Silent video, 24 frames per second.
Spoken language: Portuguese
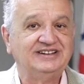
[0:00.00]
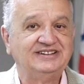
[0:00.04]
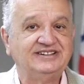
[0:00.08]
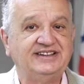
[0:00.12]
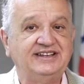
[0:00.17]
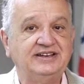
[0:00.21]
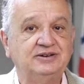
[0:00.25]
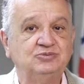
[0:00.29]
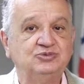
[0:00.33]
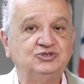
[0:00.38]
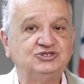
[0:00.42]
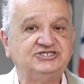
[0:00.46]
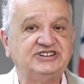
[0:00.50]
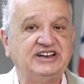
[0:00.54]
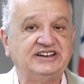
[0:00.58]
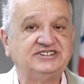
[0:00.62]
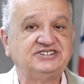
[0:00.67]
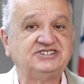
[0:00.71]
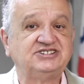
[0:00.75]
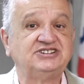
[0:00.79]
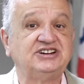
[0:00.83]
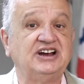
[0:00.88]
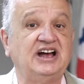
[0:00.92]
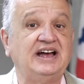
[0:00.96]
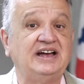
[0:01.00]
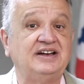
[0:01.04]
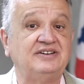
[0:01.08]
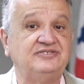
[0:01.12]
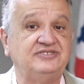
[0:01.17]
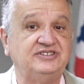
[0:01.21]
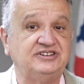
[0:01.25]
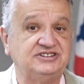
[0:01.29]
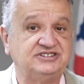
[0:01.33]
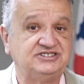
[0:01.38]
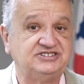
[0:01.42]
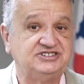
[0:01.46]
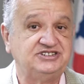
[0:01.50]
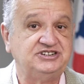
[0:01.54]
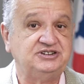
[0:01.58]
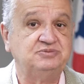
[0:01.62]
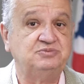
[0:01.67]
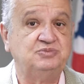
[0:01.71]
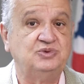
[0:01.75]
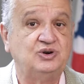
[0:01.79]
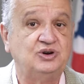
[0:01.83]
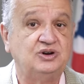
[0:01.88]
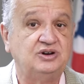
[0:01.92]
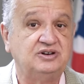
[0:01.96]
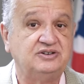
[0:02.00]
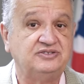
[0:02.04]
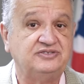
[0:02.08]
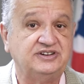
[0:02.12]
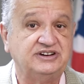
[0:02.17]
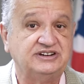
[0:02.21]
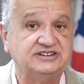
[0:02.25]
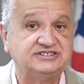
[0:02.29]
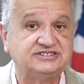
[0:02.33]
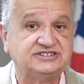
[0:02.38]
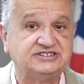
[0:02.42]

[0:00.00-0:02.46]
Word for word: temos as chaves de imóveis